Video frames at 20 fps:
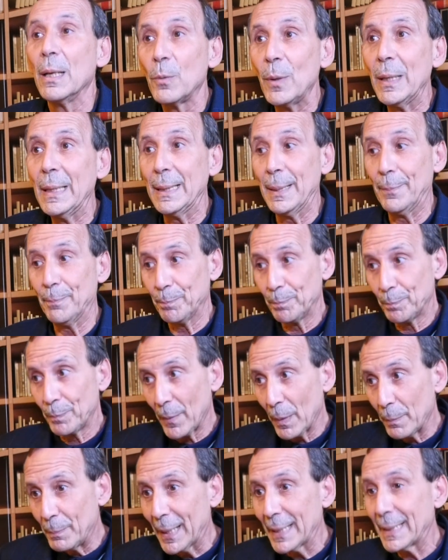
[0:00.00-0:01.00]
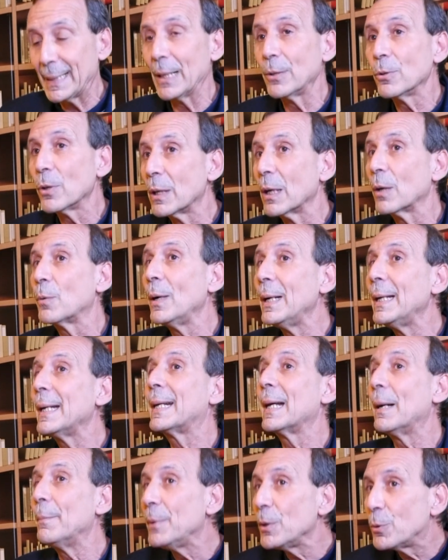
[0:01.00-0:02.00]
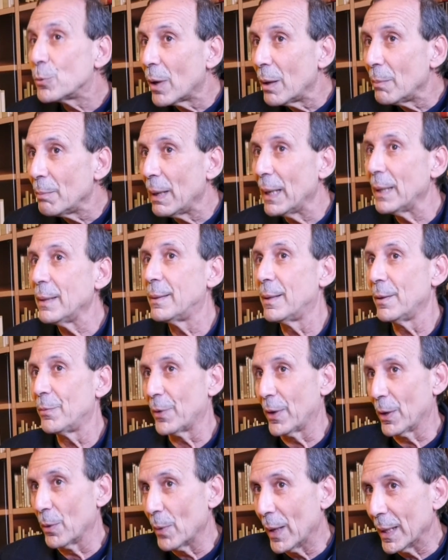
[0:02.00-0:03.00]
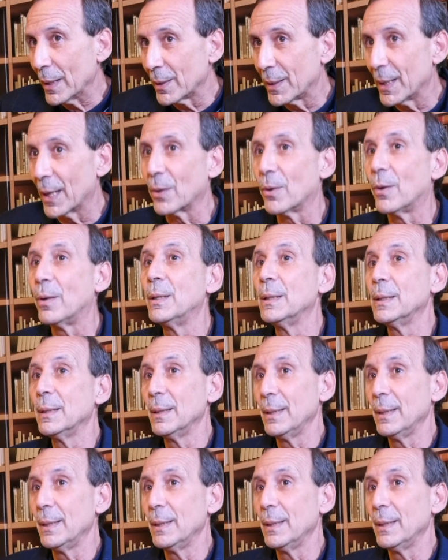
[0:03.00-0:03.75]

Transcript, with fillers: Quindi partendo da quelli che abitualmente frequentano